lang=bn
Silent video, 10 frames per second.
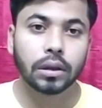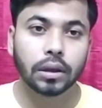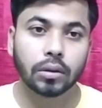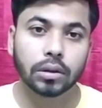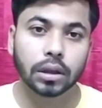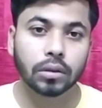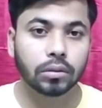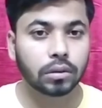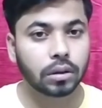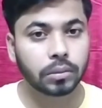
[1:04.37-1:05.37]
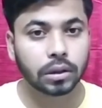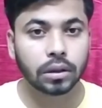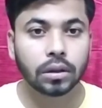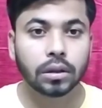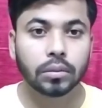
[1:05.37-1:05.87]
এগুলো সাধারণত আমাদের
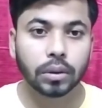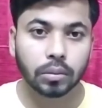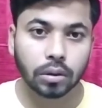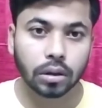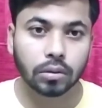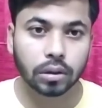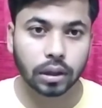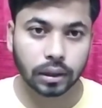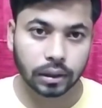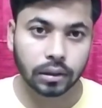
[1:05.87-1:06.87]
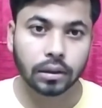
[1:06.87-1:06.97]
ব্যবহার করে থাকি